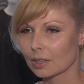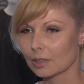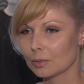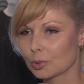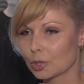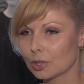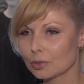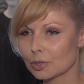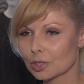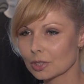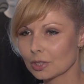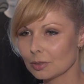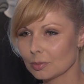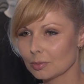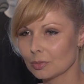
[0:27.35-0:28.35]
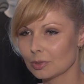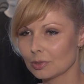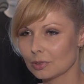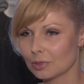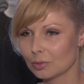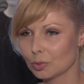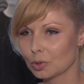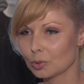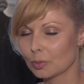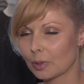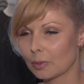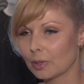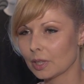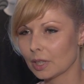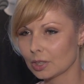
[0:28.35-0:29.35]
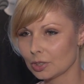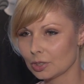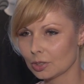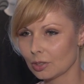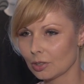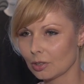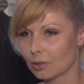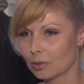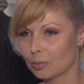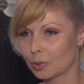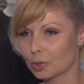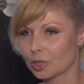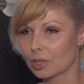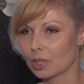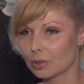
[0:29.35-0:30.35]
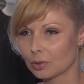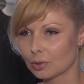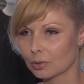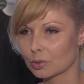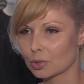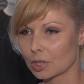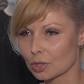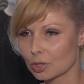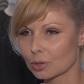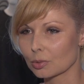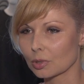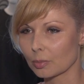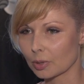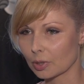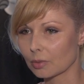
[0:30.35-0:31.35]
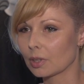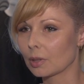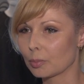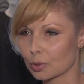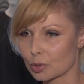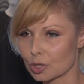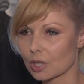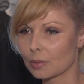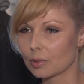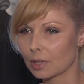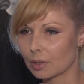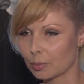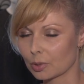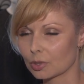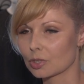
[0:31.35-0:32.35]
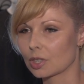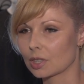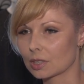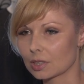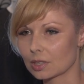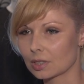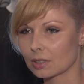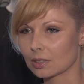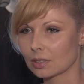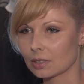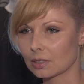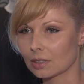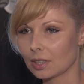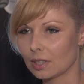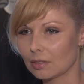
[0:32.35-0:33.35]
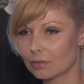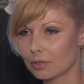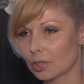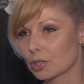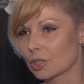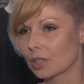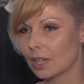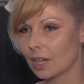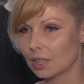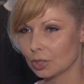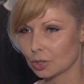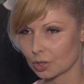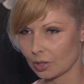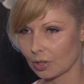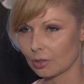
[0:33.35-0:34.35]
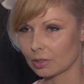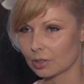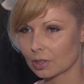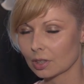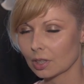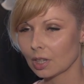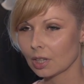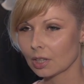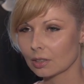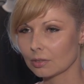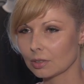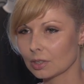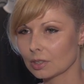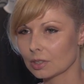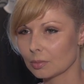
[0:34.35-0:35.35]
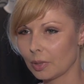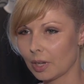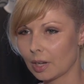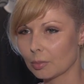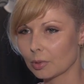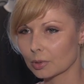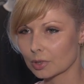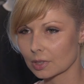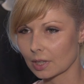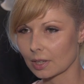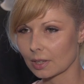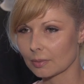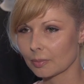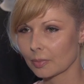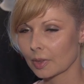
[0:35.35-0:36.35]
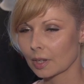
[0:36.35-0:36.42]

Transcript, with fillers: E, przede wszystkim musimy pamiętać o posiadaniu rzeczy, które będą nam potrzebne podczas większych gali szkolnych, więc biała bluzka,